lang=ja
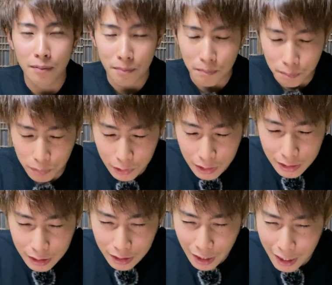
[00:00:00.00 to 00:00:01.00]
物
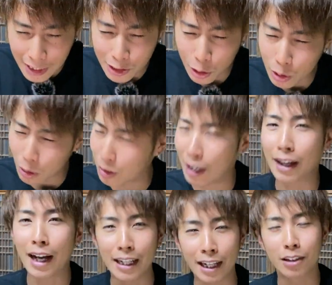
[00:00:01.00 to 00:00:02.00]
価がちょっと
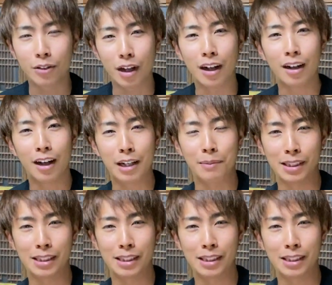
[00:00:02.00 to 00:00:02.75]
高いなっていうのがありま